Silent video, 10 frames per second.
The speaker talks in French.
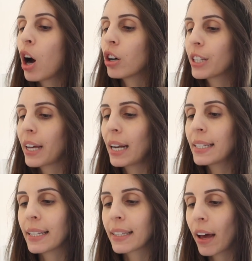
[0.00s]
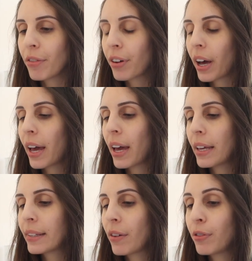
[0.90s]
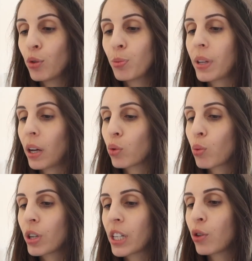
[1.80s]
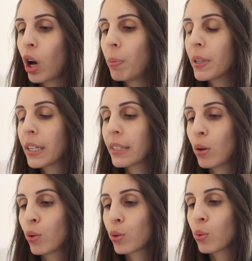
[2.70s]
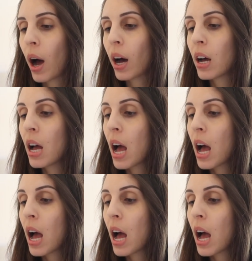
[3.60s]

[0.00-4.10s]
En général c'est très frais et ça fait du bien, donc moi j'adore appliquer ça le soir.